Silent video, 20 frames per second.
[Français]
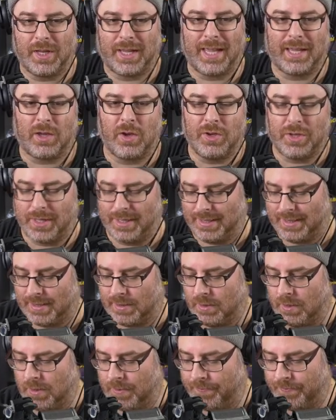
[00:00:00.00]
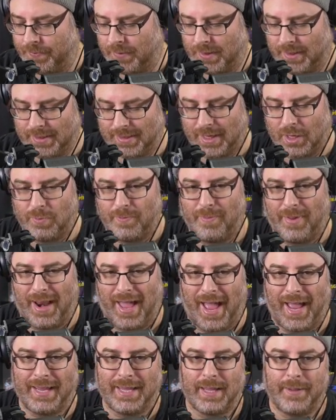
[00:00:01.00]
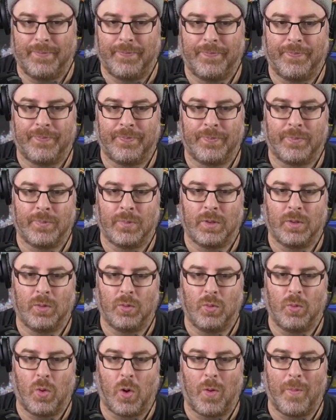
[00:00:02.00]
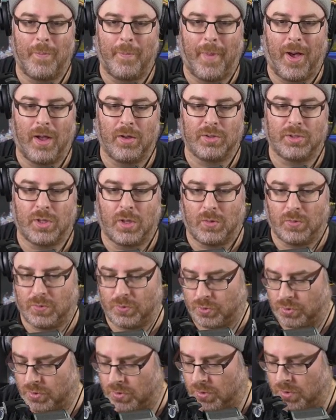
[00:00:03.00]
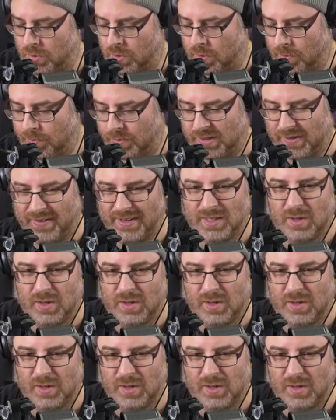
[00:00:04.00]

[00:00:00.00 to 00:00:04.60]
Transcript: y a quelqu'un qui a dit ça, c'était une blague ou un mensonge. Vous savez